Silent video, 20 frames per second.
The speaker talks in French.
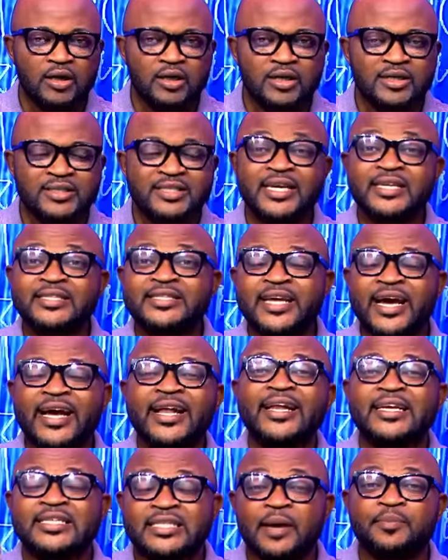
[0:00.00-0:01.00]
c'était
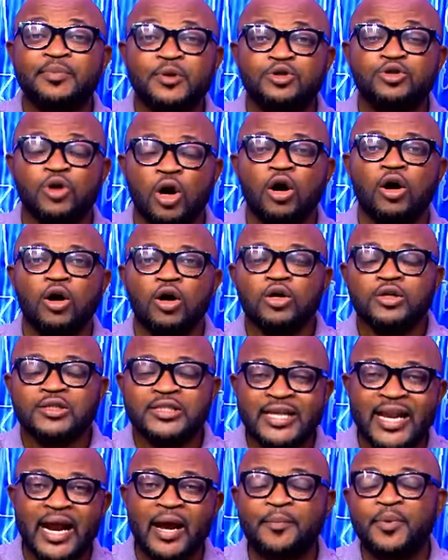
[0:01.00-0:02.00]
les habitants de
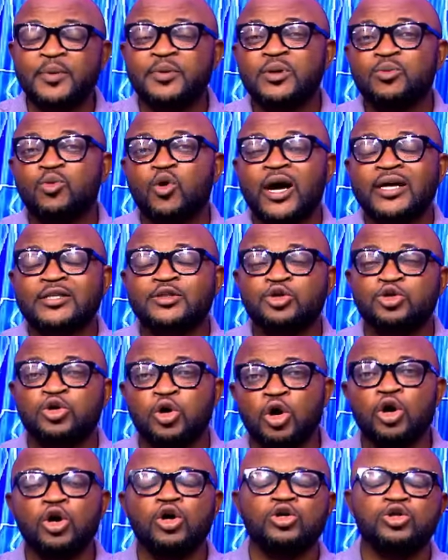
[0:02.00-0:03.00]
la République démocratique
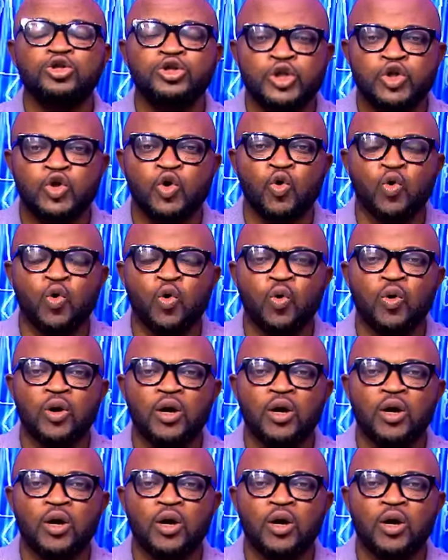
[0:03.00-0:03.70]
du Congo.